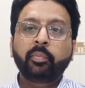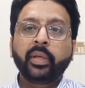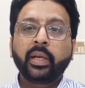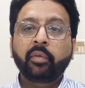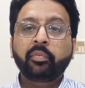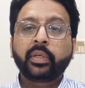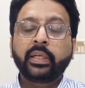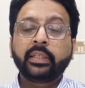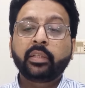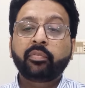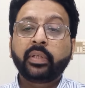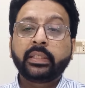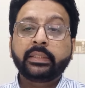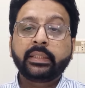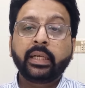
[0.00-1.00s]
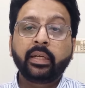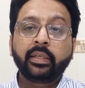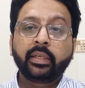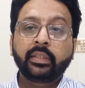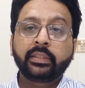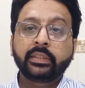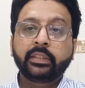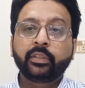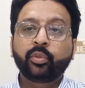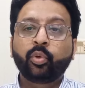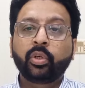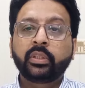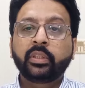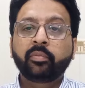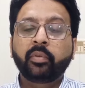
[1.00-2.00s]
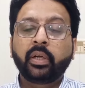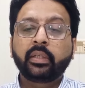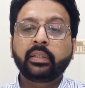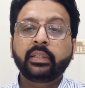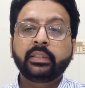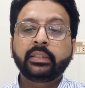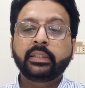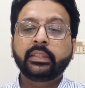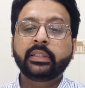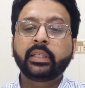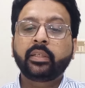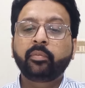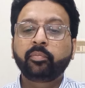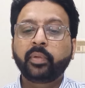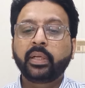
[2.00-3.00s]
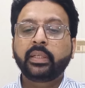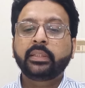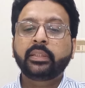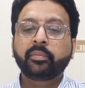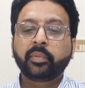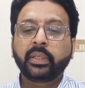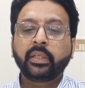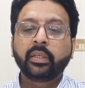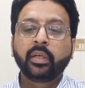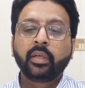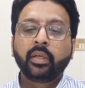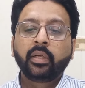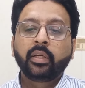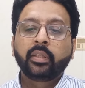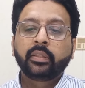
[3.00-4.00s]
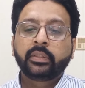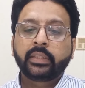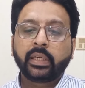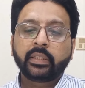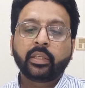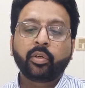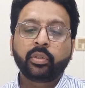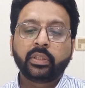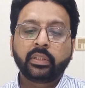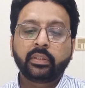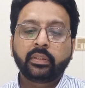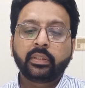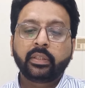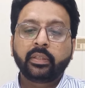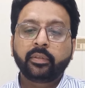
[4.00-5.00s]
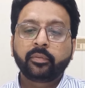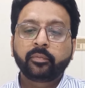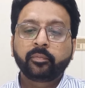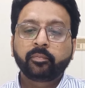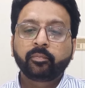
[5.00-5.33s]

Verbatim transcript: फिर आप कई दफ़ा ऐसे एंगल से इसे ज़ोर से मारते हैं जिससे जख्म पहले से भी ज़्यादा हो जाता है